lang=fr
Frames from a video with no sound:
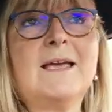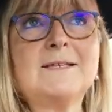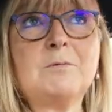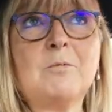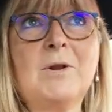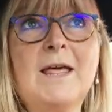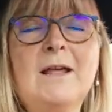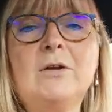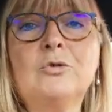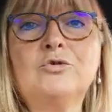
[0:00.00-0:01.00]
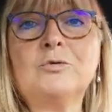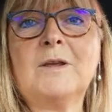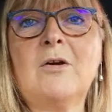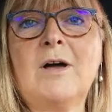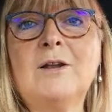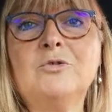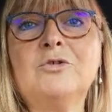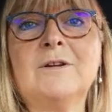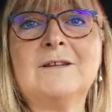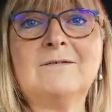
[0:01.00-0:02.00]
À ce moment-là, le soin aura
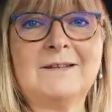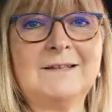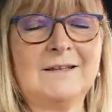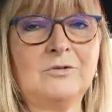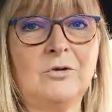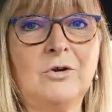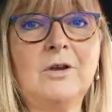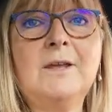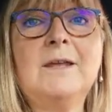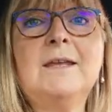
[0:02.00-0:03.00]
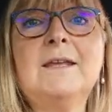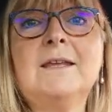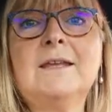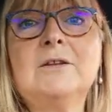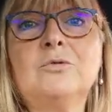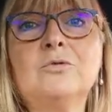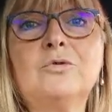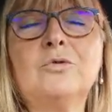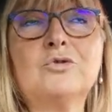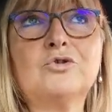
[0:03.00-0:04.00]
lieu dans les 24 heures. Et
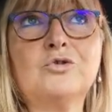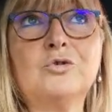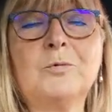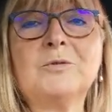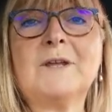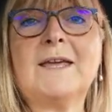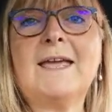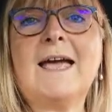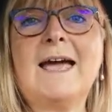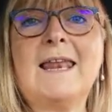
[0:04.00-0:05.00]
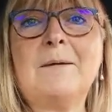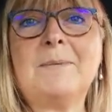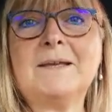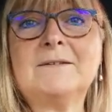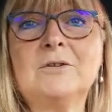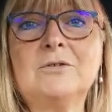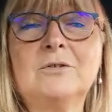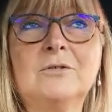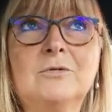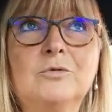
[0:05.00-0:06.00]
donc, je demanderai à la
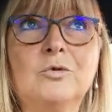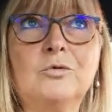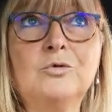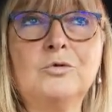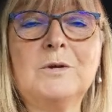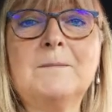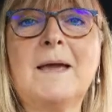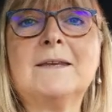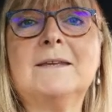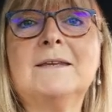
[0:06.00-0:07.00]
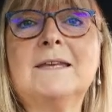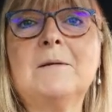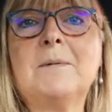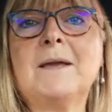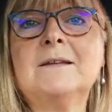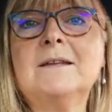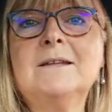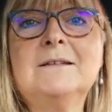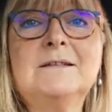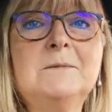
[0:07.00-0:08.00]
personne dont le nom est marqué qu'elle prenne
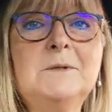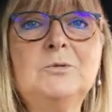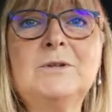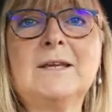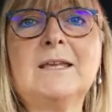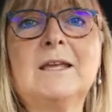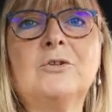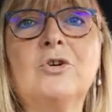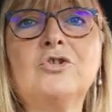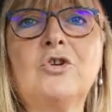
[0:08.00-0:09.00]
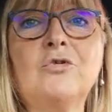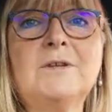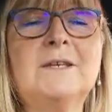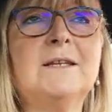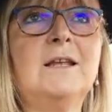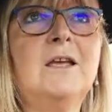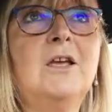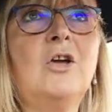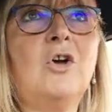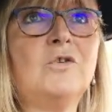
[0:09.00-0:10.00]
10 minutes, un quart d'heure, tranquille,
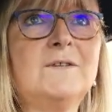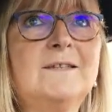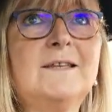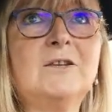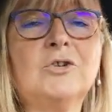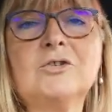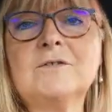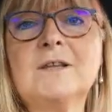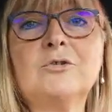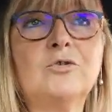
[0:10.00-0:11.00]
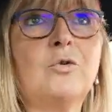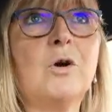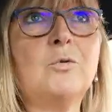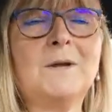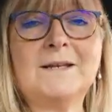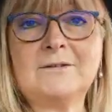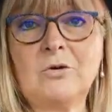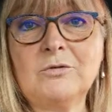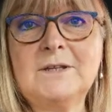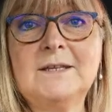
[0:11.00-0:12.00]
en s'asseyant dans un endroit où elle est
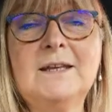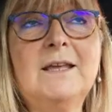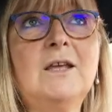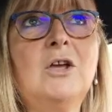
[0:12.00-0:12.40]
tranquille,